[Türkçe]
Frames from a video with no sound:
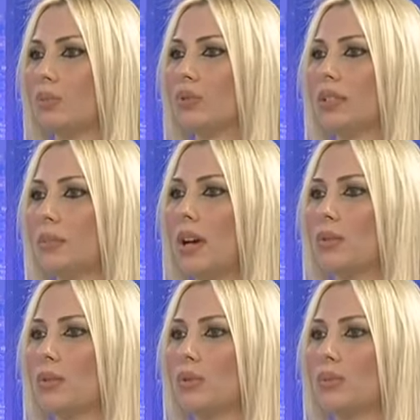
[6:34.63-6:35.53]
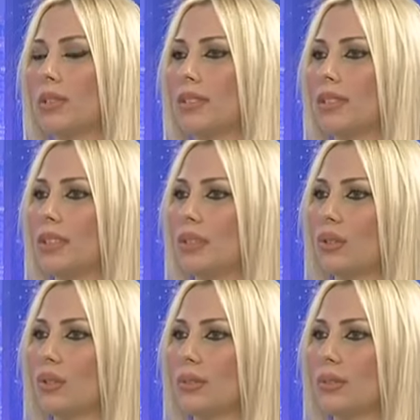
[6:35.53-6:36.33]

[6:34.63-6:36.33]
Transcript: Bundan hemen kurtulmaları gerekiyor. Şimdi